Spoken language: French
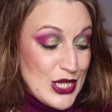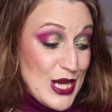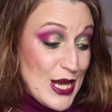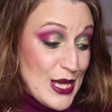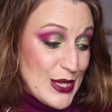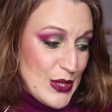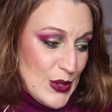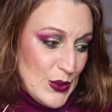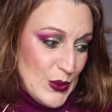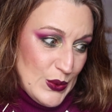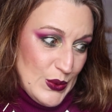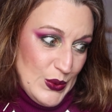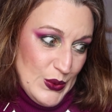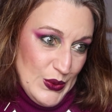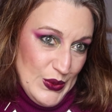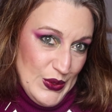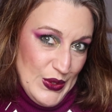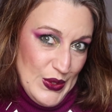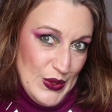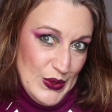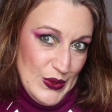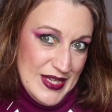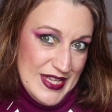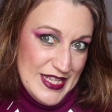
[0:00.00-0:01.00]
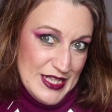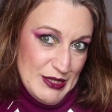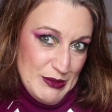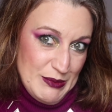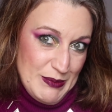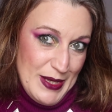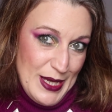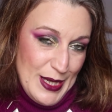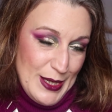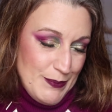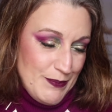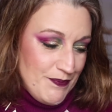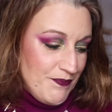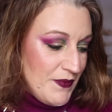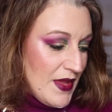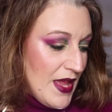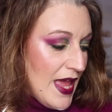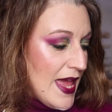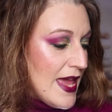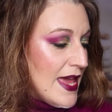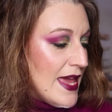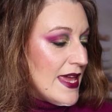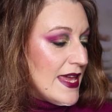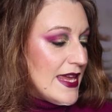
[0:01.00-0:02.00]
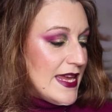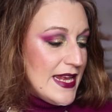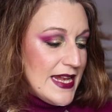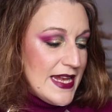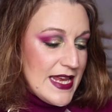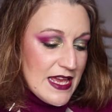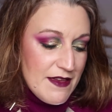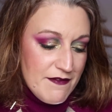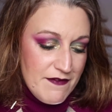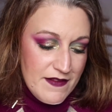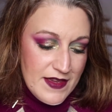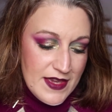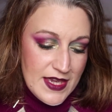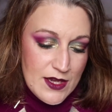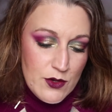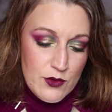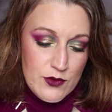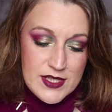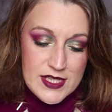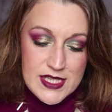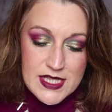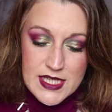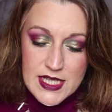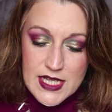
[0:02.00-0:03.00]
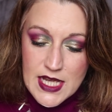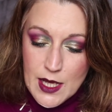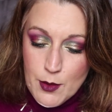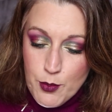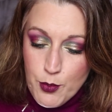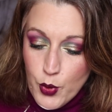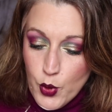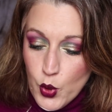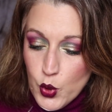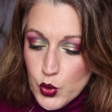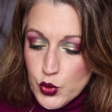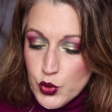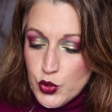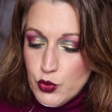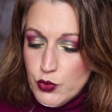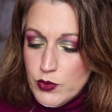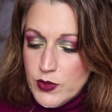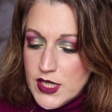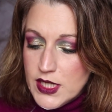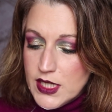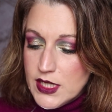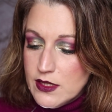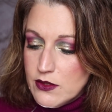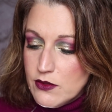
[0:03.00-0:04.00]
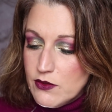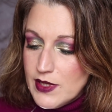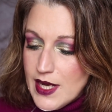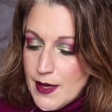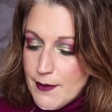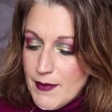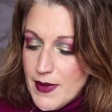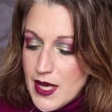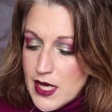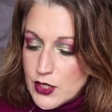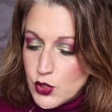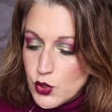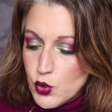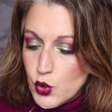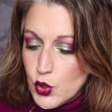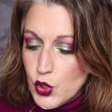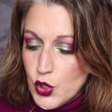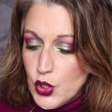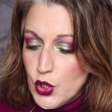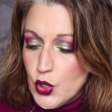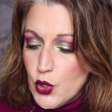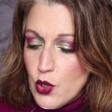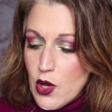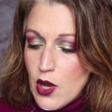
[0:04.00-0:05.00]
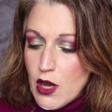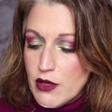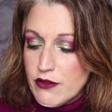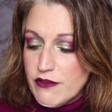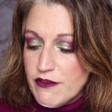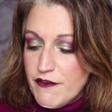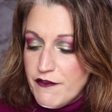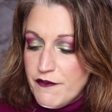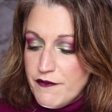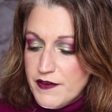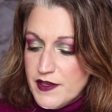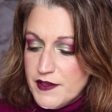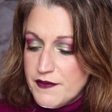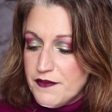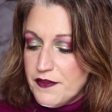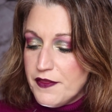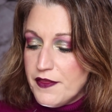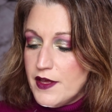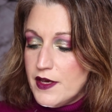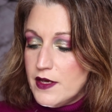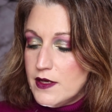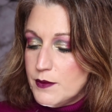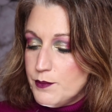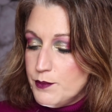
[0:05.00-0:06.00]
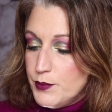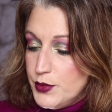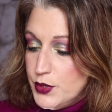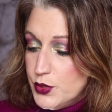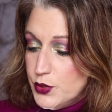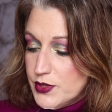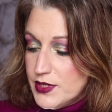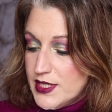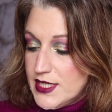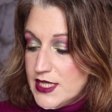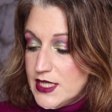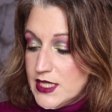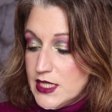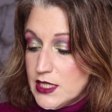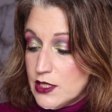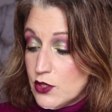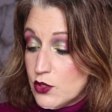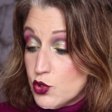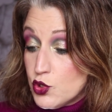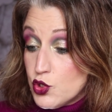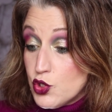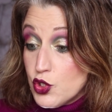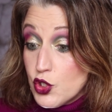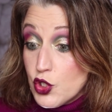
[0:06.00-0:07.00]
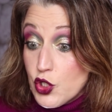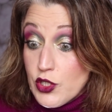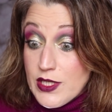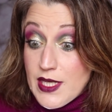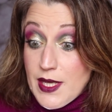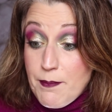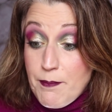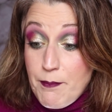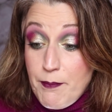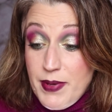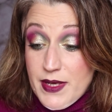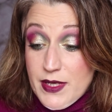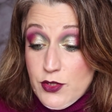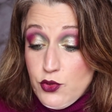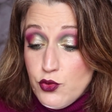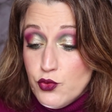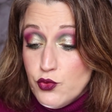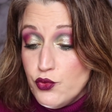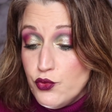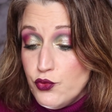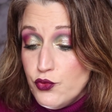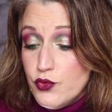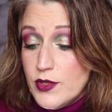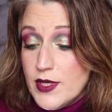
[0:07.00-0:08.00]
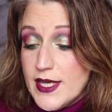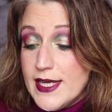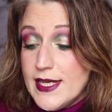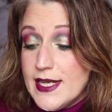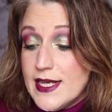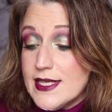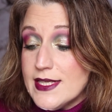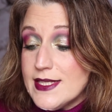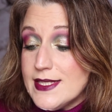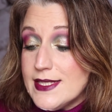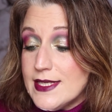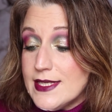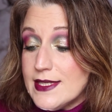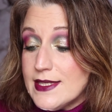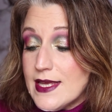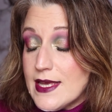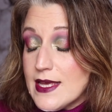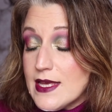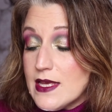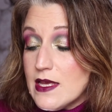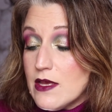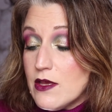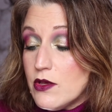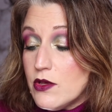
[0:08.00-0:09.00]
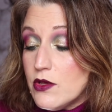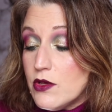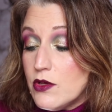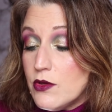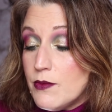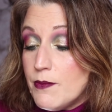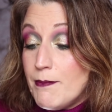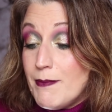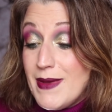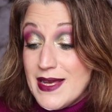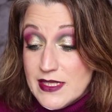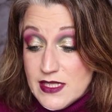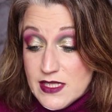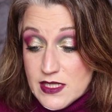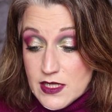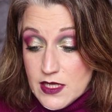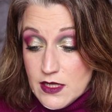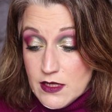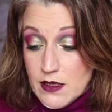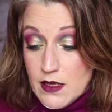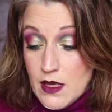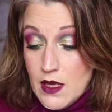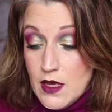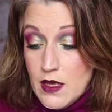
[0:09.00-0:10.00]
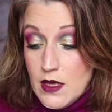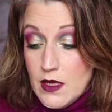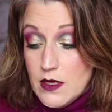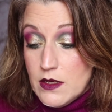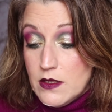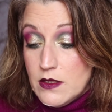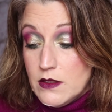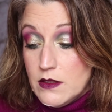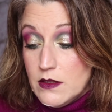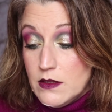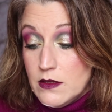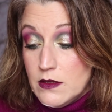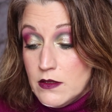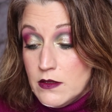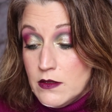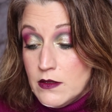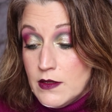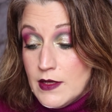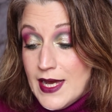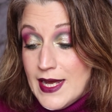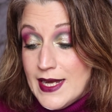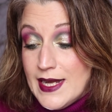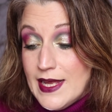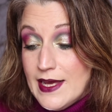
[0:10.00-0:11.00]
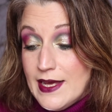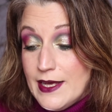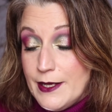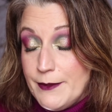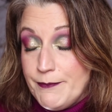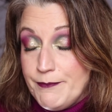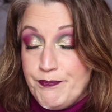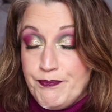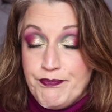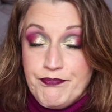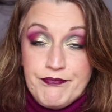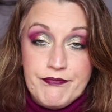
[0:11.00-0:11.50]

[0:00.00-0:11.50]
je l'attends au tournant, n'est-ce pas il y avait aussi un produit de la marque Glow on Fifth Beauty que je ne connais pas du tout. Et là, c'est un euh, masque euh, à, la,